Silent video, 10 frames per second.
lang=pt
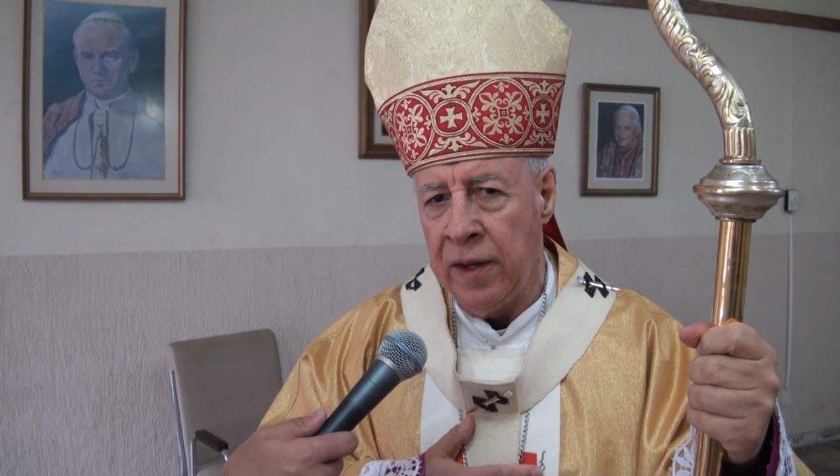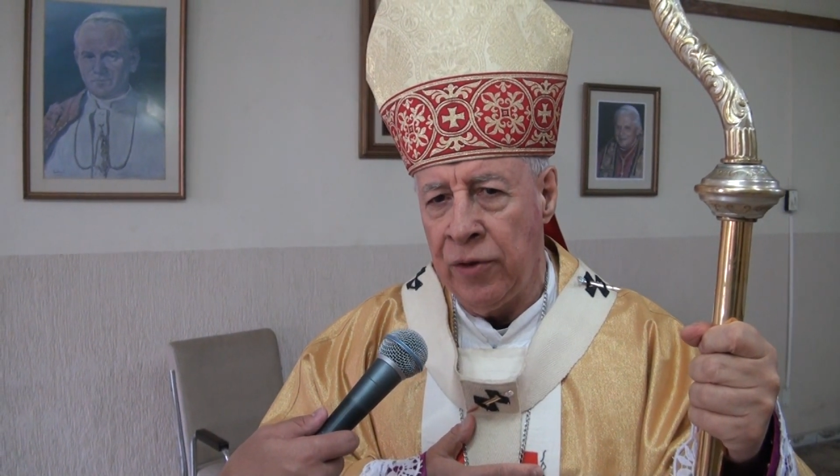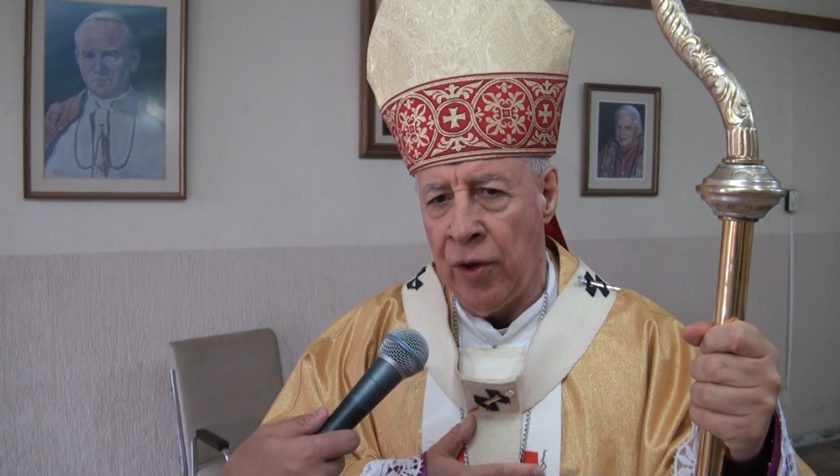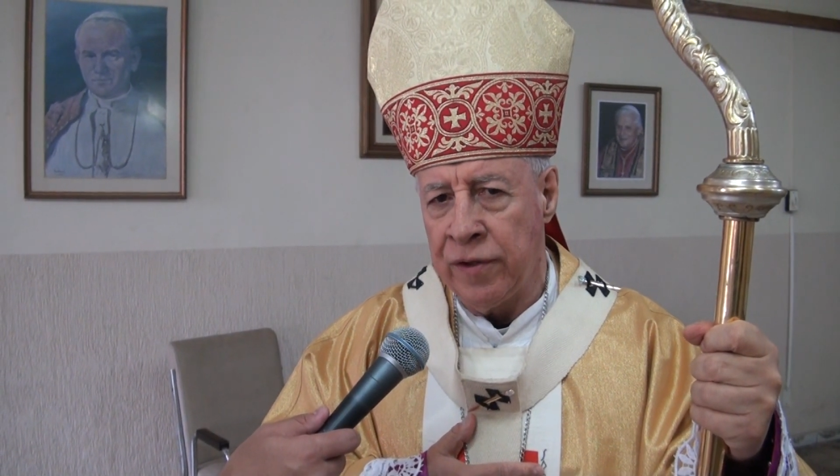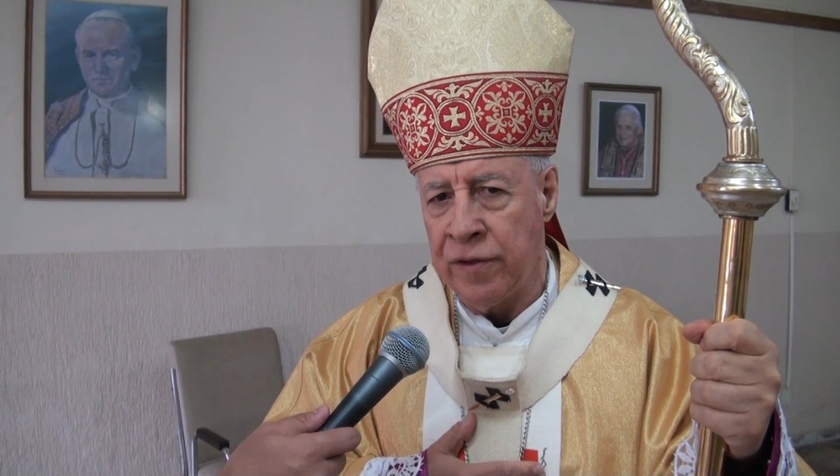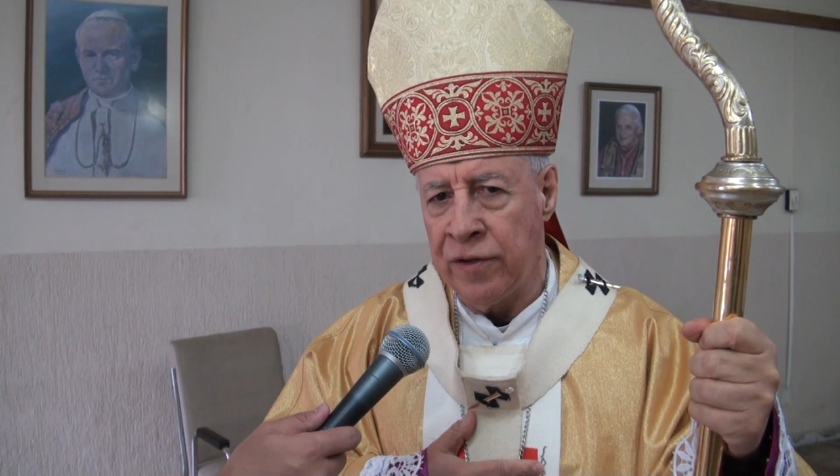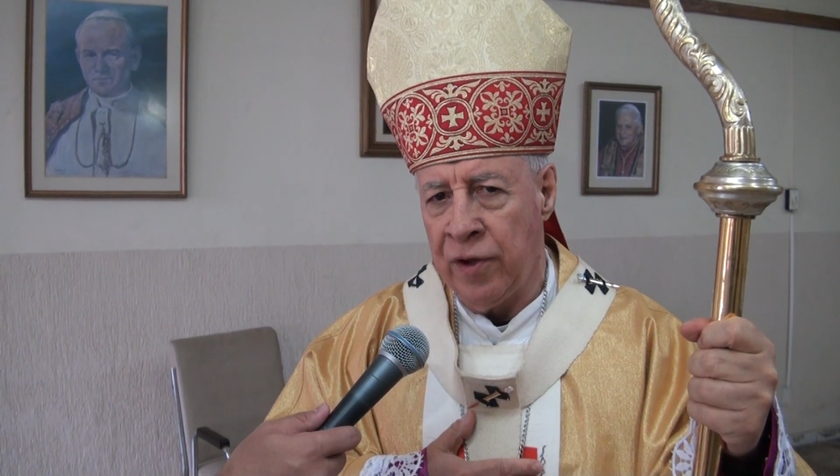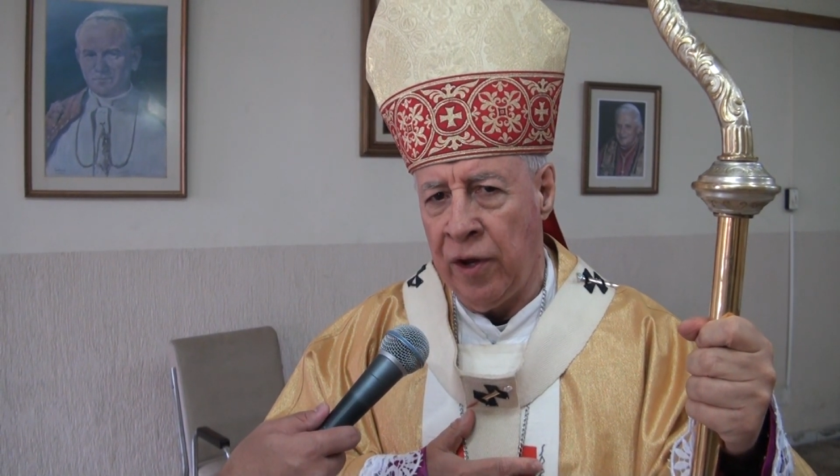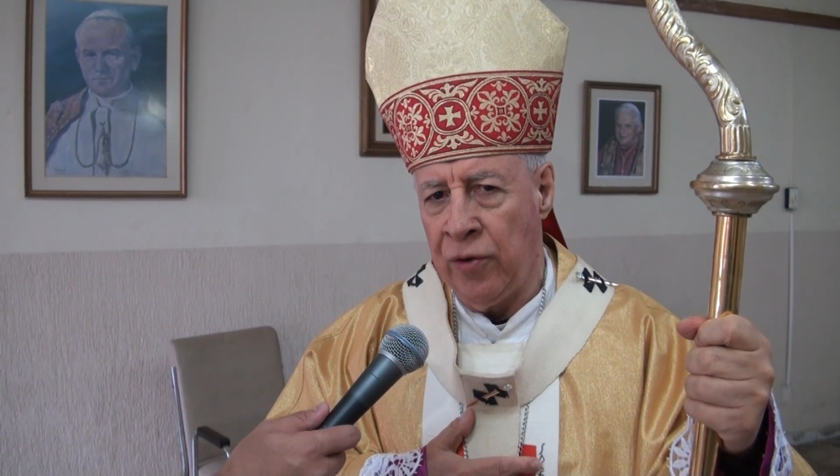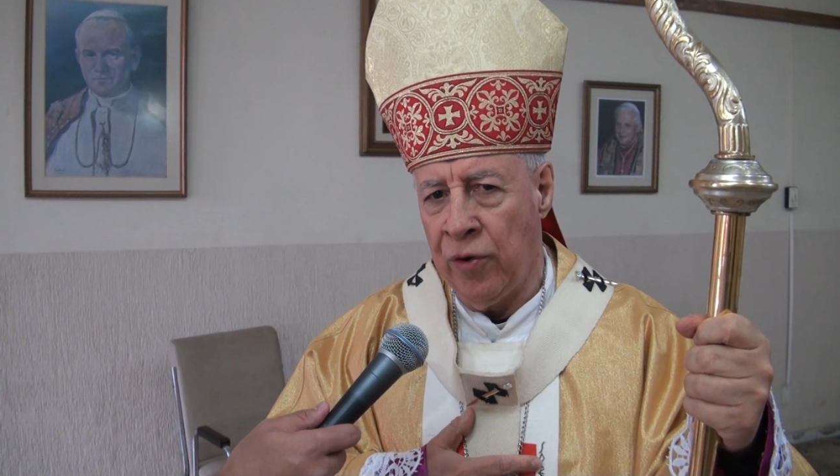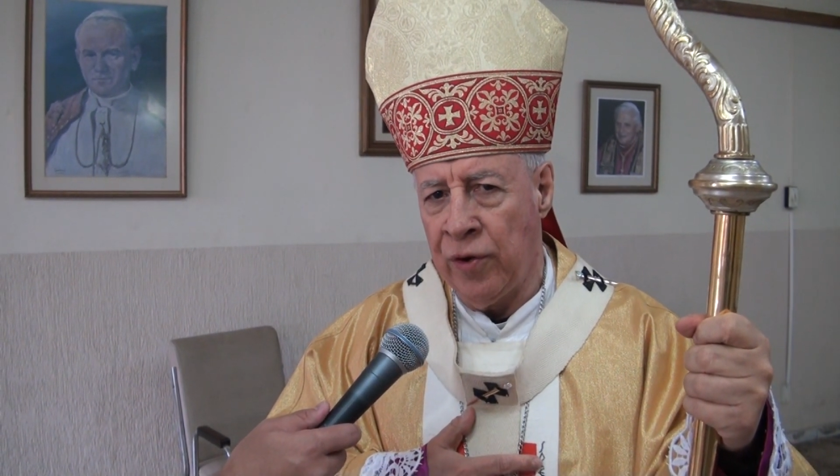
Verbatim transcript: Nossa Senhora do